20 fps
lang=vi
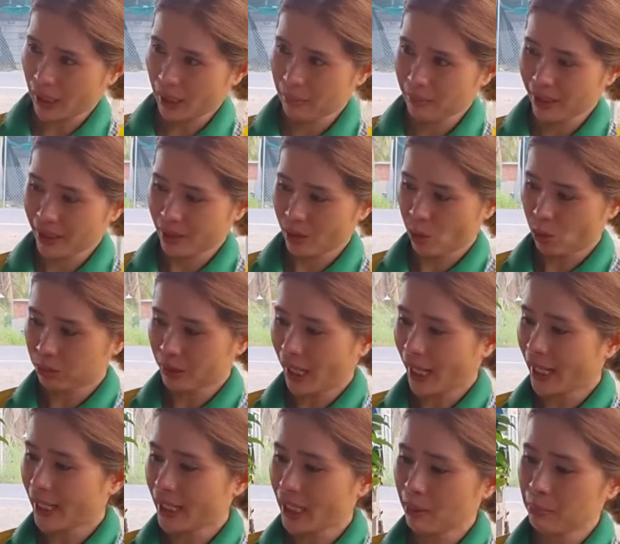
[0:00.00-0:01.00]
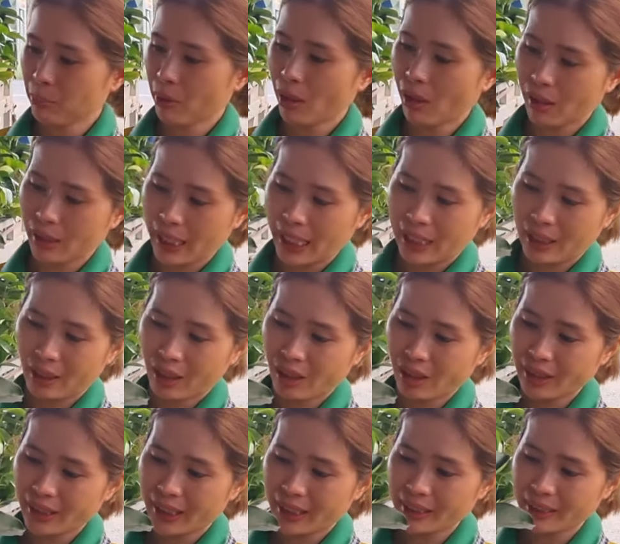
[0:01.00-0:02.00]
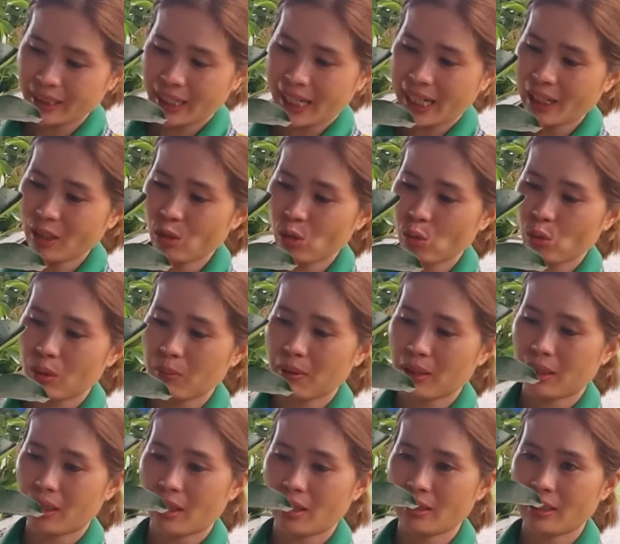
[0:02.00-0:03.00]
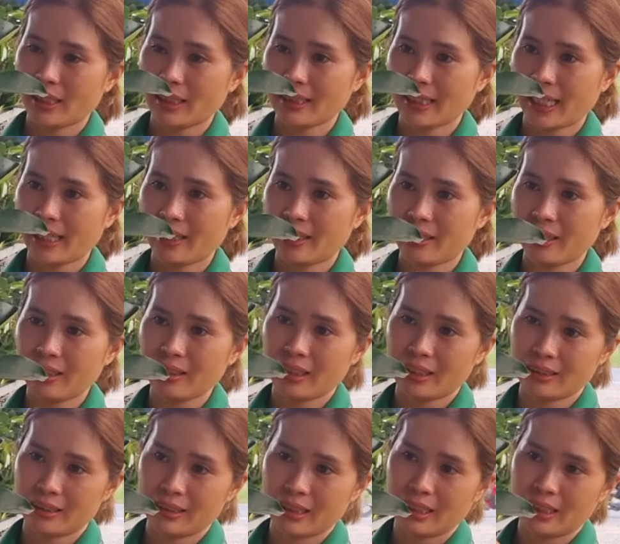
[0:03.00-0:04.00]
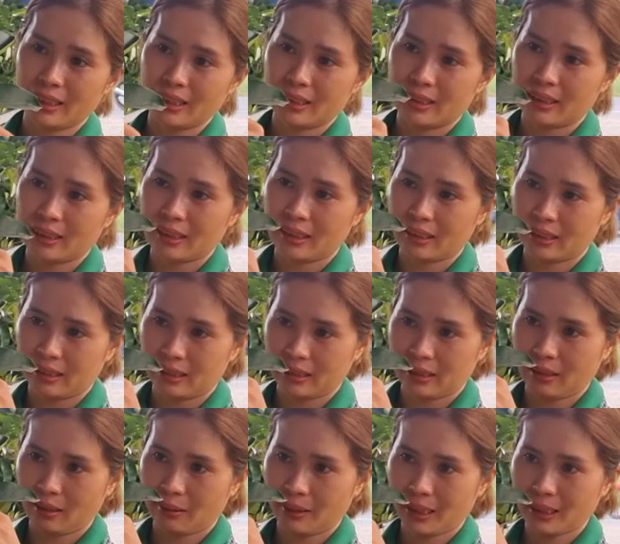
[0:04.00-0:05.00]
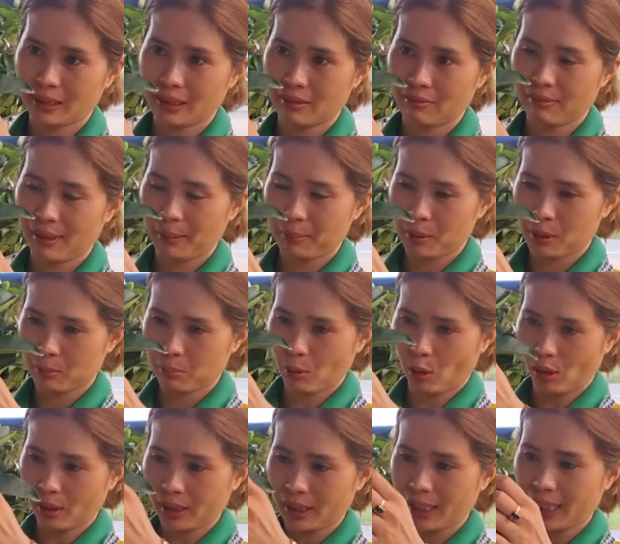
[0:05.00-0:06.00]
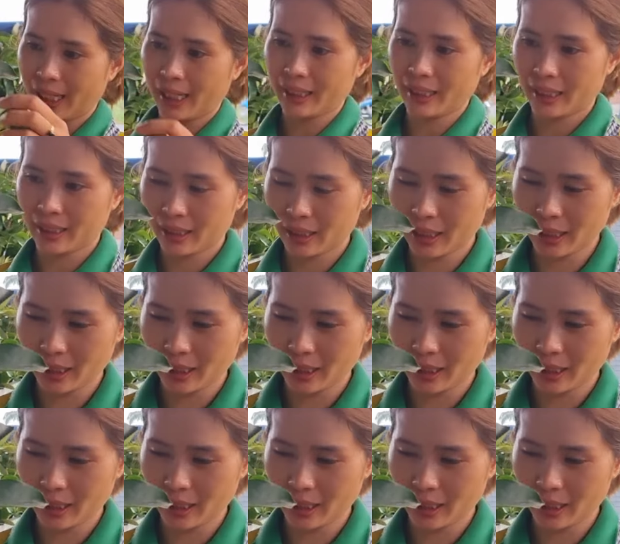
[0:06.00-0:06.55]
cây măng cục Thái Kiếp Bo đang có cái trái luôn quý bà con cái trái nó rất là xinh à, Hoàng Anh xin phép được bỏ cái lá này để